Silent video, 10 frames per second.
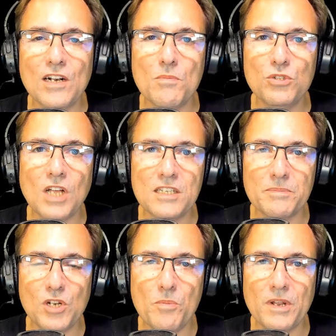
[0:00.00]
¿Cómo estás? Mi
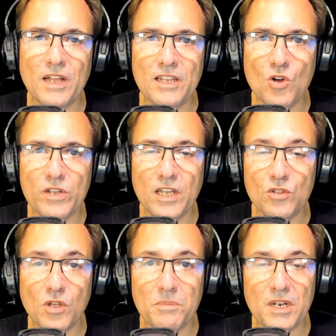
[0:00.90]
nombre es Darío y
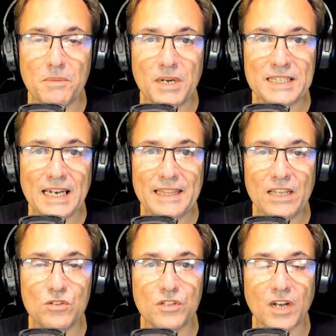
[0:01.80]
este es Pax MT,
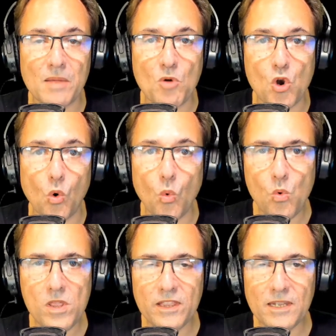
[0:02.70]
donde traemos lo
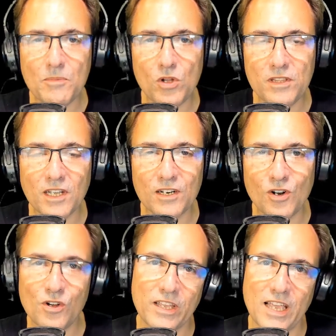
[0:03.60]
último en
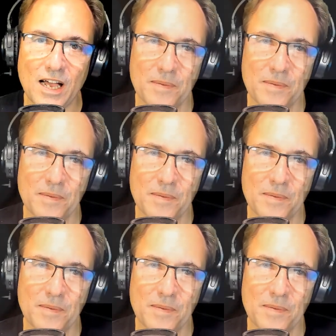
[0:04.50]
tecnología.